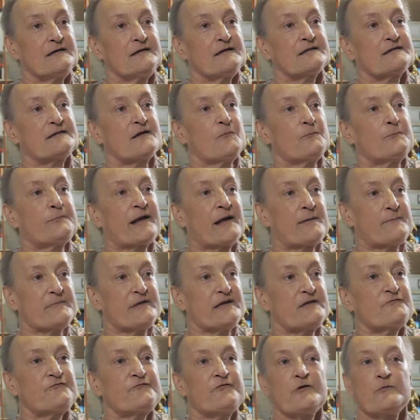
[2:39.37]
Então, para
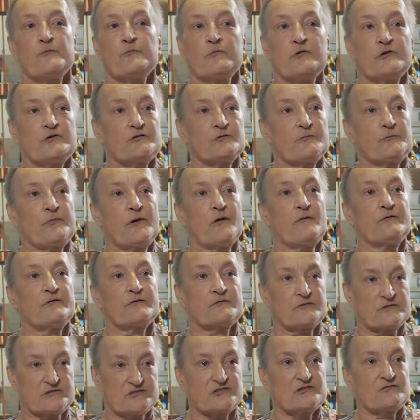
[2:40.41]
mim, foi muito bom eu
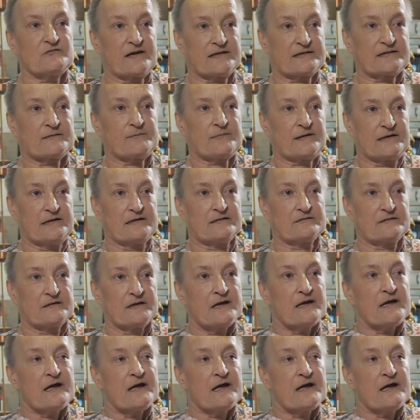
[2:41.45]
continuar trabalhando.